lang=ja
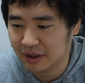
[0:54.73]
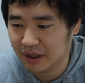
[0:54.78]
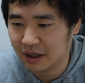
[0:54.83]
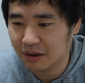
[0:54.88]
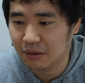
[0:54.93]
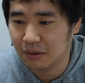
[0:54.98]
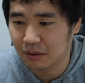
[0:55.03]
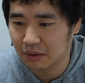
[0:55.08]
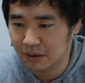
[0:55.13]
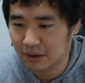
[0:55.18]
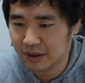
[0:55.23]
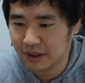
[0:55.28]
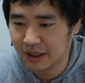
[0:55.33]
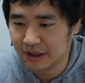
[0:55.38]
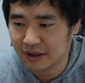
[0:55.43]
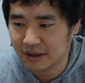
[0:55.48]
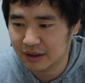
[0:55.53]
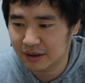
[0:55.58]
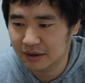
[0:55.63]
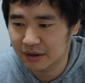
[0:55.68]
結構
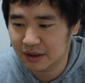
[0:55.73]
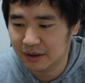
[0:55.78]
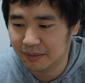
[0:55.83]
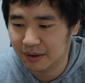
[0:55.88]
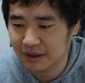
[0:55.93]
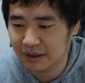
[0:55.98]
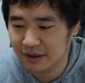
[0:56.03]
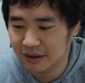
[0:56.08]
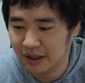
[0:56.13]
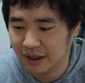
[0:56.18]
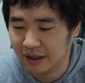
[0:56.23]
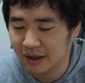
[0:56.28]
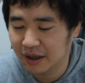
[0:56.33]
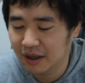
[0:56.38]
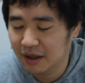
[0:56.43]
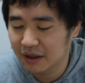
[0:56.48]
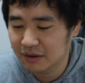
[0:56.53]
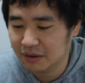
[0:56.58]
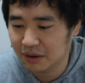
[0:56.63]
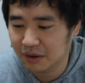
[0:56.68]
キャッシングしまし
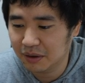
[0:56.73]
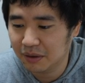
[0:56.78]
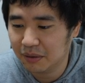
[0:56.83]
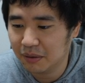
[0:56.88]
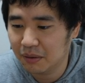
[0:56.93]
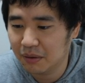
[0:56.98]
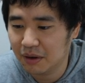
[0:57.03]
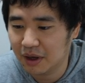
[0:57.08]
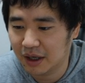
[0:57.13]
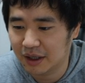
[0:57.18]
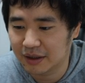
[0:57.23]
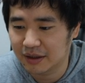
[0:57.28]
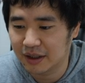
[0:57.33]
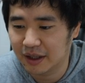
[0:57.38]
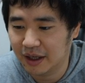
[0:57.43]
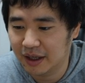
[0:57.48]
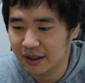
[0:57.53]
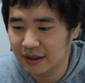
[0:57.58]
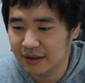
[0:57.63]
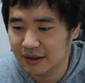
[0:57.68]
てそれの今回です
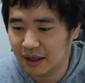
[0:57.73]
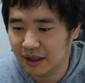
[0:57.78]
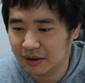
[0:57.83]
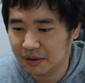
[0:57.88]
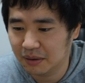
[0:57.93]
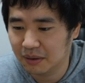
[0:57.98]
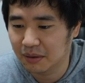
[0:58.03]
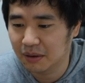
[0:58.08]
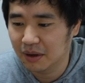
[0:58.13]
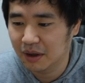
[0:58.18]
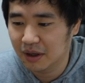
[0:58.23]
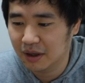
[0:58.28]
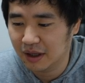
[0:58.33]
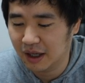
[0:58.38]
ね返済と